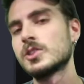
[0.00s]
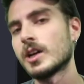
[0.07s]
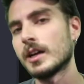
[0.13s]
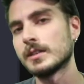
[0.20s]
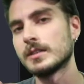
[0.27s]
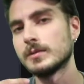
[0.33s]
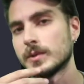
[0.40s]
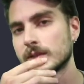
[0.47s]

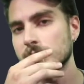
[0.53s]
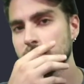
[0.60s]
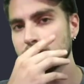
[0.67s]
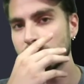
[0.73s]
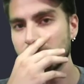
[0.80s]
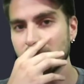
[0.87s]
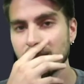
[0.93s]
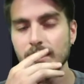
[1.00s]
artırmanız
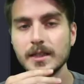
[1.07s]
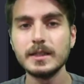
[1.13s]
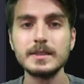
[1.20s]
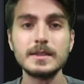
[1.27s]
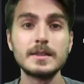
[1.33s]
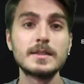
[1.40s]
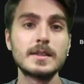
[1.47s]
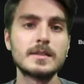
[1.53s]
ve
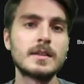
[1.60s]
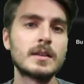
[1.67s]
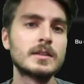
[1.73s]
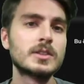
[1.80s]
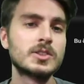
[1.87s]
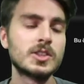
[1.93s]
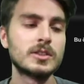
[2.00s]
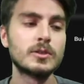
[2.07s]
hızınız
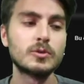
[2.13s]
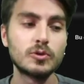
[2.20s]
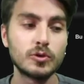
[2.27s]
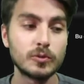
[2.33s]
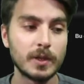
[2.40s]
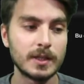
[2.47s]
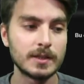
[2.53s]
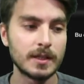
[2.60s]
azaldıkça da
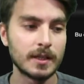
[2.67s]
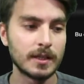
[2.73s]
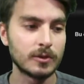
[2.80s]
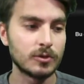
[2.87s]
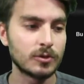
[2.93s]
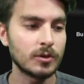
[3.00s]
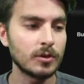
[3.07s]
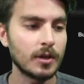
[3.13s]
düşürmeniz
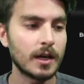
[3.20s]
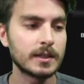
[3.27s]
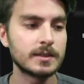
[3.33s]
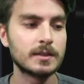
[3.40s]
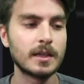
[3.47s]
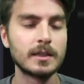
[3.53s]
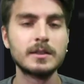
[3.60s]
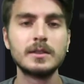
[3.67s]
gerekiyor. Aksi
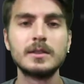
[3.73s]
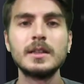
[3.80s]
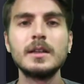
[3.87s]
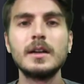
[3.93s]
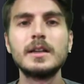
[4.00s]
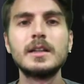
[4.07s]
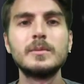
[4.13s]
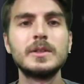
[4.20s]
takdirde
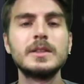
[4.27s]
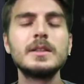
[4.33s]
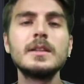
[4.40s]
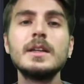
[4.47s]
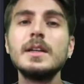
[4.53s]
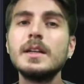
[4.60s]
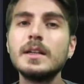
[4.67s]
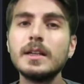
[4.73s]
arabayı
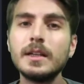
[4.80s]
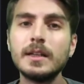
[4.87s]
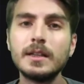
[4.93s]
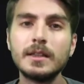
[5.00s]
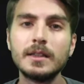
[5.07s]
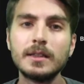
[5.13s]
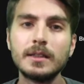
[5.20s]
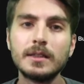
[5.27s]
e,
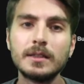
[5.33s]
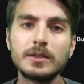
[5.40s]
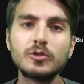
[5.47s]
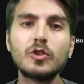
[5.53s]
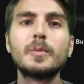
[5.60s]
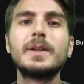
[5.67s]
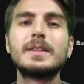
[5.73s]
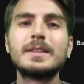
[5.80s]

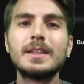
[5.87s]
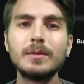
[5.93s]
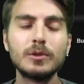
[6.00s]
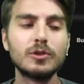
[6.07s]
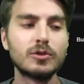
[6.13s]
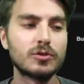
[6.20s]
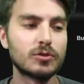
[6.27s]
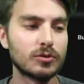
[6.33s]
stop
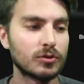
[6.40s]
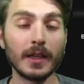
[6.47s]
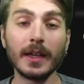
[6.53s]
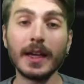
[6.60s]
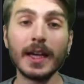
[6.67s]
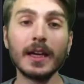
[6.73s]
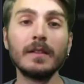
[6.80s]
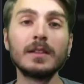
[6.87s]
ettirebiliyorsunuz.
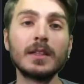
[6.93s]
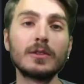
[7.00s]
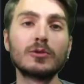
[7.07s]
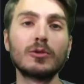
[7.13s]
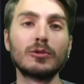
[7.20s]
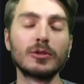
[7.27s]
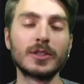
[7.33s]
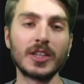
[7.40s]
H vites
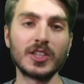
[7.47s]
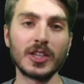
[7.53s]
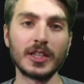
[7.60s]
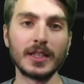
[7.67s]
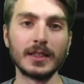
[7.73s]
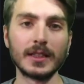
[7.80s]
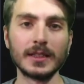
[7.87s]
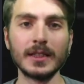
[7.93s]
kolu
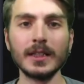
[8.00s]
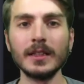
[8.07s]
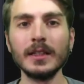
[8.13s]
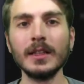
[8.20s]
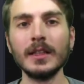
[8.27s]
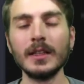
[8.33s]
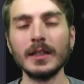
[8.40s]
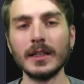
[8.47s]
seçeneğinde de
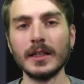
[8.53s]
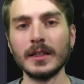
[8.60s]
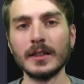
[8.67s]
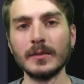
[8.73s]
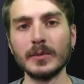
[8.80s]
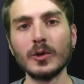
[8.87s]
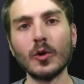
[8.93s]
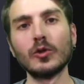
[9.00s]
e,
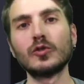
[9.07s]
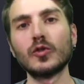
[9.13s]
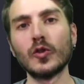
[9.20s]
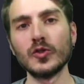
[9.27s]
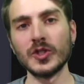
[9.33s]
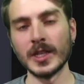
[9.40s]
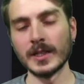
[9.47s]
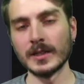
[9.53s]
bir
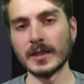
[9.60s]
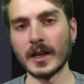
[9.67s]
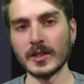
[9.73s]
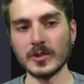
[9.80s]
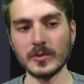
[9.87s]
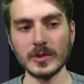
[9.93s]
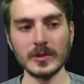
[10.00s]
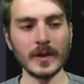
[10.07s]
kontrolcüye
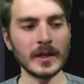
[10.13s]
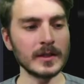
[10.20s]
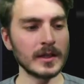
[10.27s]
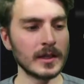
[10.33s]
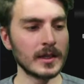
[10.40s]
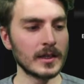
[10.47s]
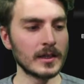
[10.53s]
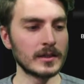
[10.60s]
ihtiyacımız var.
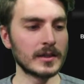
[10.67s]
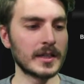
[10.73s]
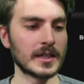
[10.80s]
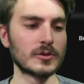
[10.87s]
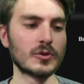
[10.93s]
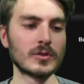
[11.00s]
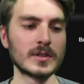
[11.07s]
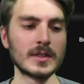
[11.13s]

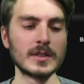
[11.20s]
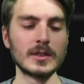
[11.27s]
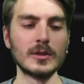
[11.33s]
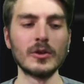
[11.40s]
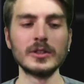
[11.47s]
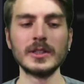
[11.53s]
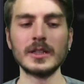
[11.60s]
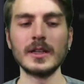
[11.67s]
Direksiyon setiyle
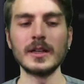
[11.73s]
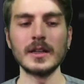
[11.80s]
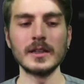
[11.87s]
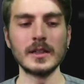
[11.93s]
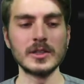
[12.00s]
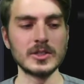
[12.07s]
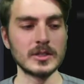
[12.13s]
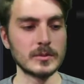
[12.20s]
oynayan
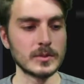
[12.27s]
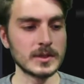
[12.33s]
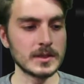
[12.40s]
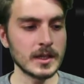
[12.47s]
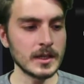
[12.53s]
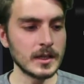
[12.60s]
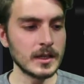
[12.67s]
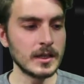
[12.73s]
arkadaşlarımız
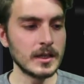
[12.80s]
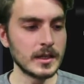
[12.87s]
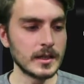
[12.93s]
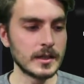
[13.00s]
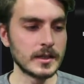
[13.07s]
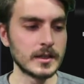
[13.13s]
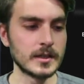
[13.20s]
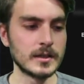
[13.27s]
da
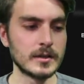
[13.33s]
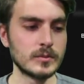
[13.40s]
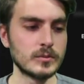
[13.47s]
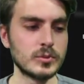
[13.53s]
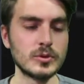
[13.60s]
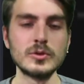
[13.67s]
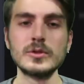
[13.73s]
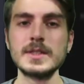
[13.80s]
e,
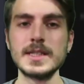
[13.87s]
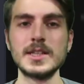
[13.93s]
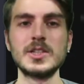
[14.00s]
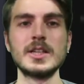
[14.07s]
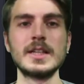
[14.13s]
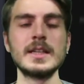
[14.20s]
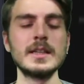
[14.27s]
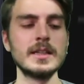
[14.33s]
bu
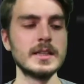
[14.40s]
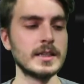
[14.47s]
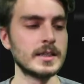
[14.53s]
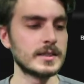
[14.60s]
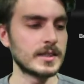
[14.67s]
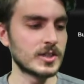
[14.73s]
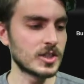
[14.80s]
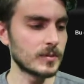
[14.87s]
seçeneği
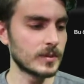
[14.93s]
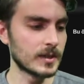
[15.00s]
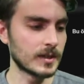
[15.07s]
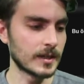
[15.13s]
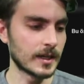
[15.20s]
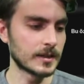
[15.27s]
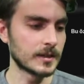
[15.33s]
seçebilirler.